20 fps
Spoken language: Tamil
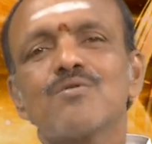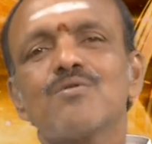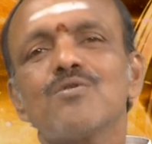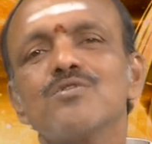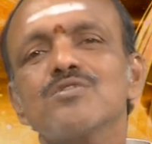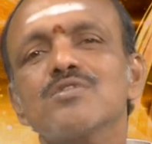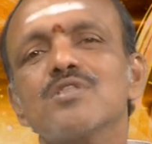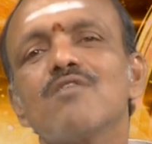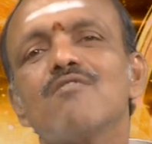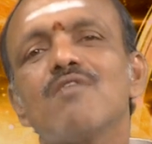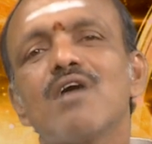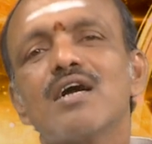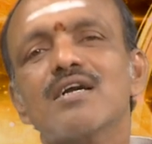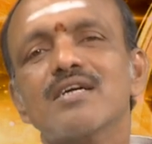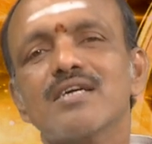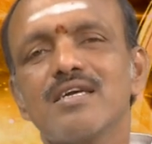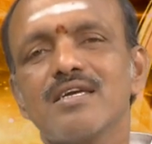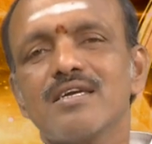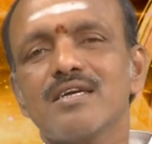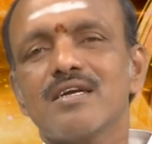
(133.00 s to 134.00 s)
கொடுத்த
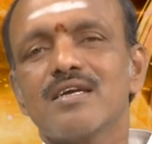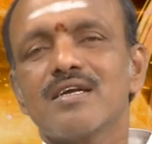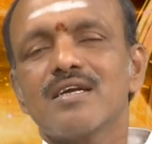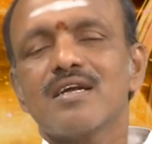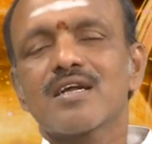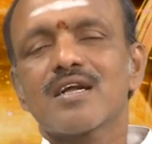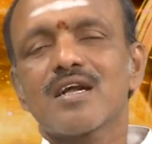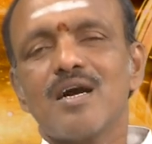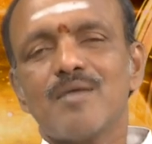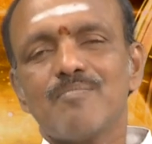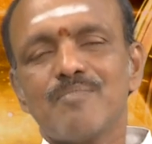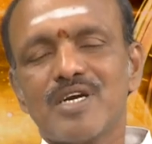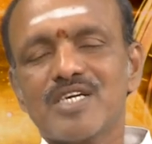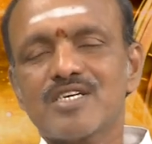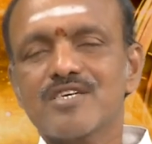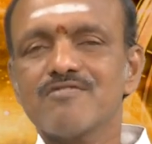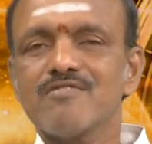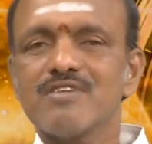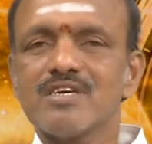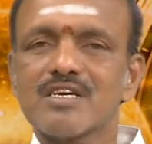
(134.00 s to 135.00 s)
வாக்கை
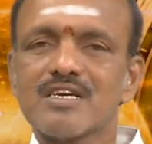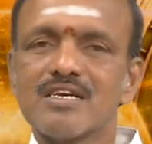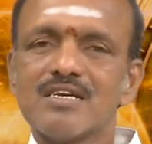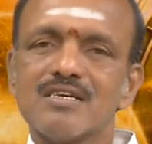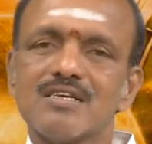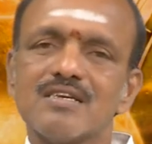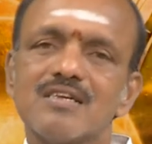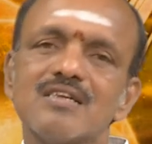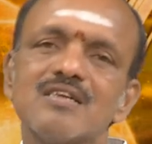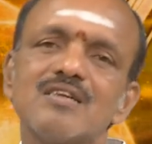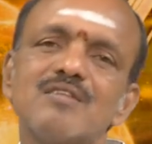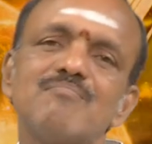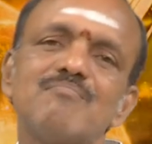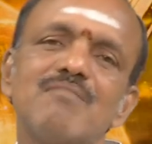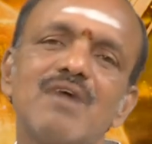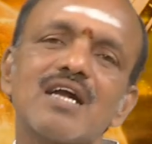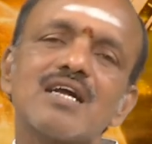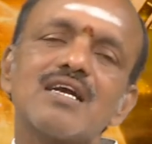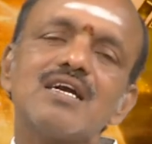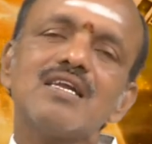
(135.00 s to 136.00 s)
காப்பாற்றுவீர்கள்
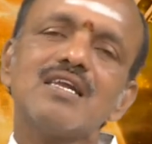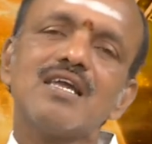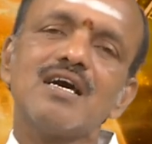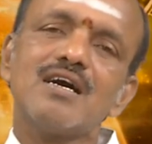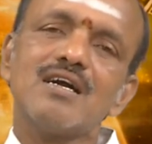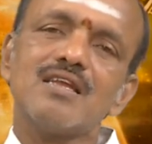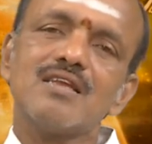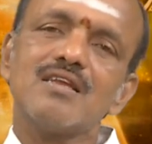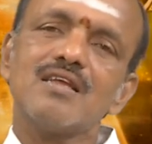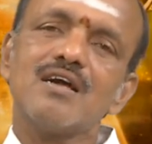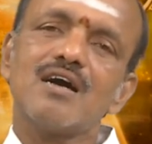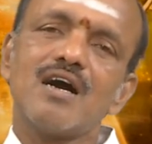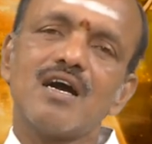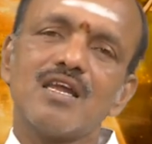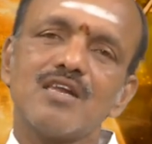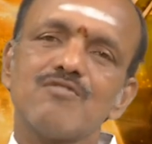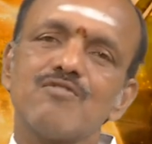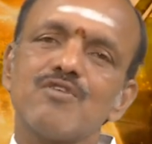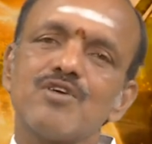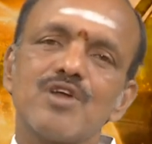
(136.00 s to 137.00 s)
மக்களால்
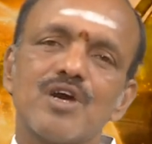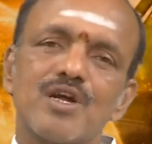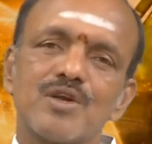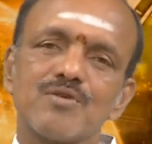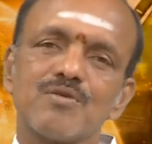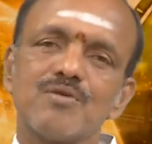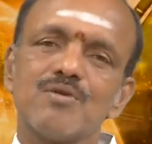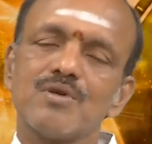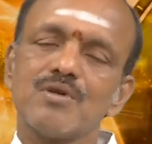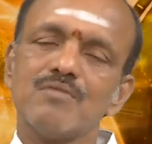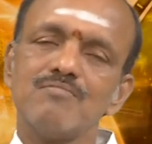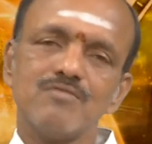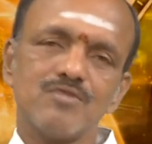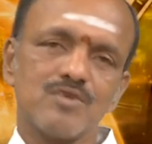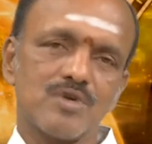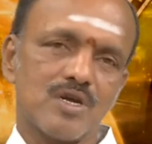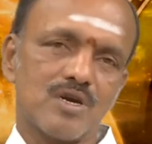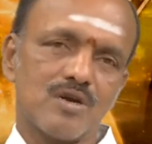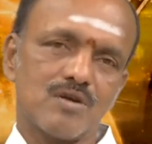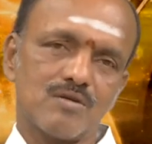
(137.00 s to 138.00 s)
அளவோடு அனுகூலம்
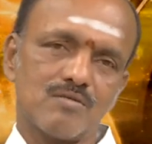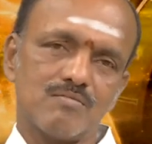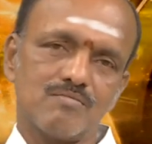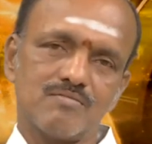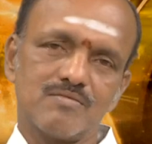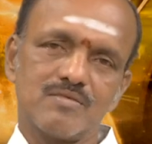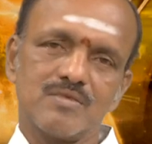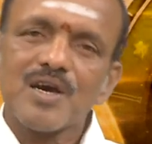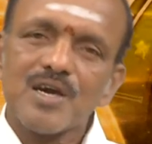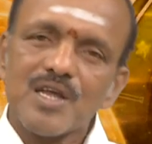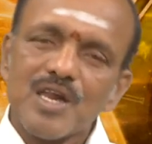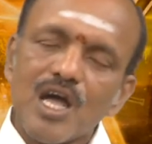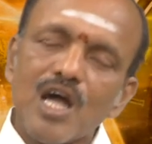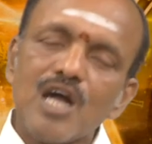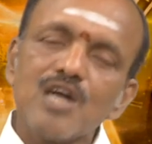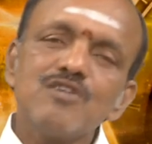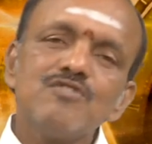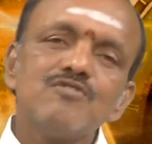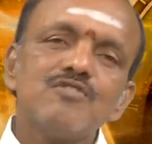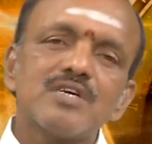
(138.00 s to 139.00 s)
உண்டாகும்
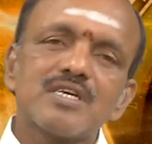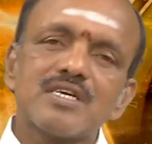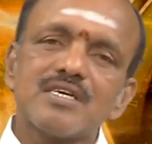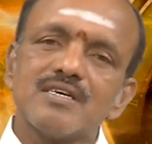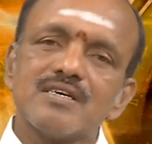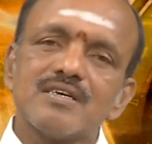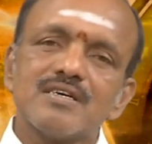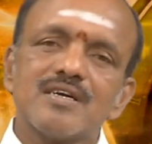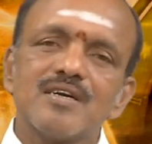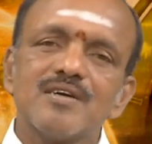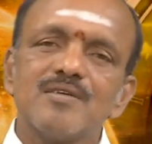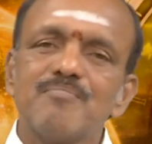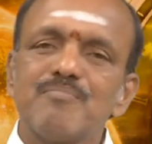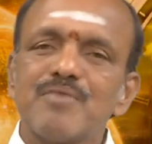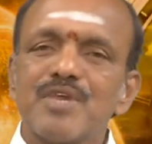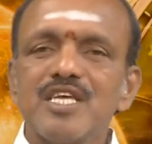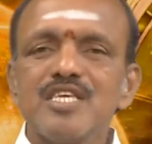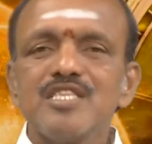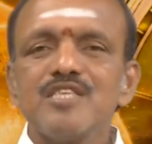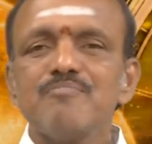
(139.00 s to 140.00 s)
ராகுவுக்கு
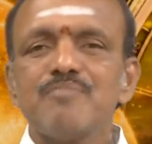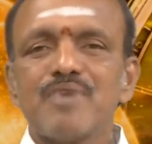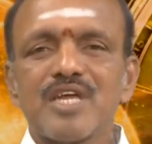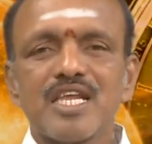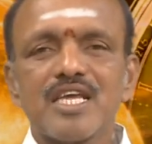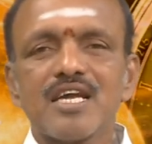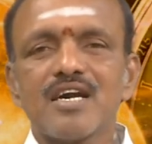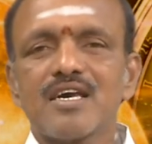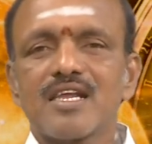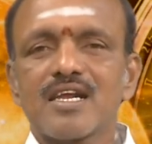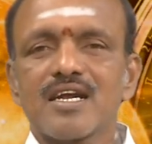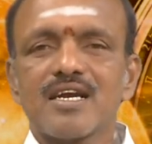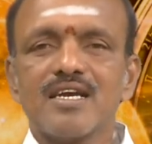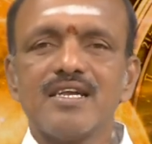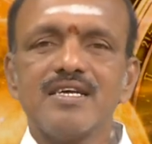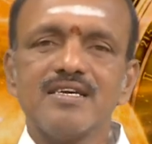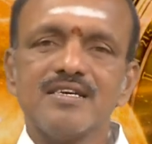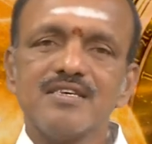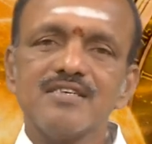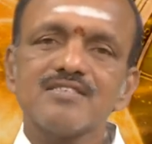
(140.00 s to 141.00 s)
பிரீதி
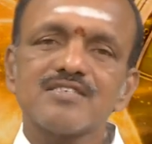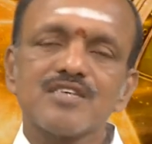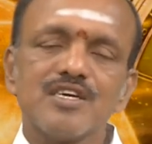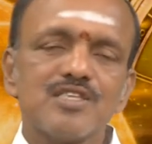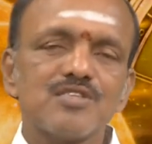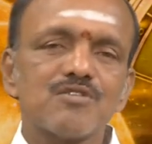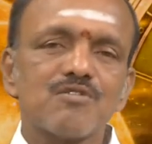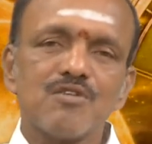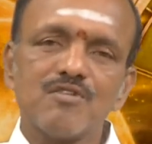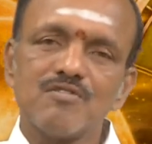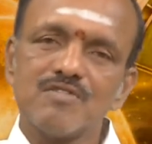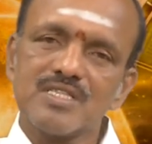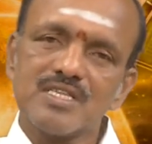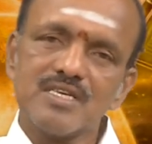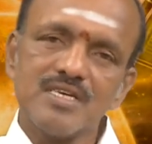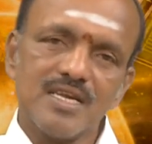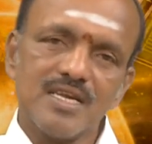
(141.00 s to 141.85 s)
பரிகாரங்களை செய்து கொள்வது